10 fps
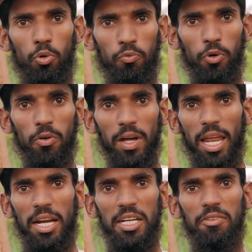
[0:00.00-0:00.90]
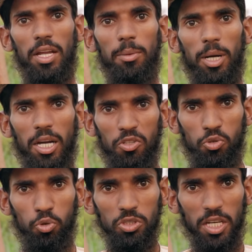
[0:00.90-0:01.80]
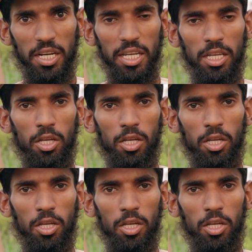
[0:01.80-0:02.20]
तो वो वाला एंटी वेनम अगर यूज करें